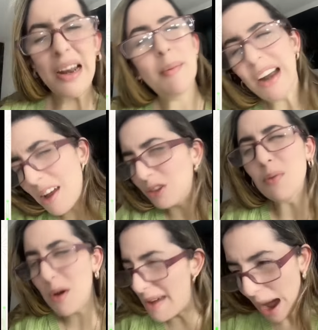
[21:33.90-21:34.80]
mira, yo estoy muy
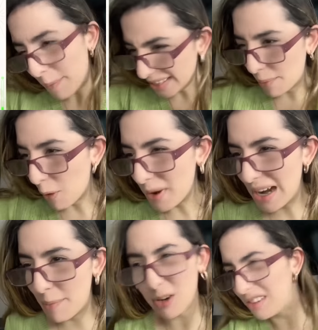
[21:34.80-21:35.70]
vieja para esta bobería,
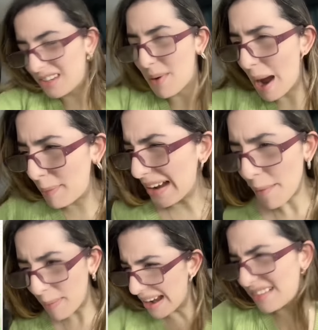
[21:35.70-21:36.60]
pero si se van a pelear,
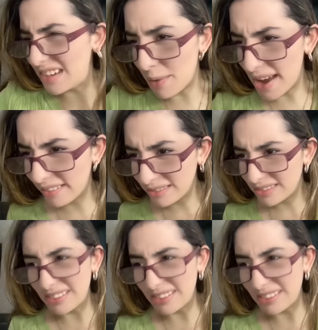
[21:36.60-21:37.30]
peleense bien. Se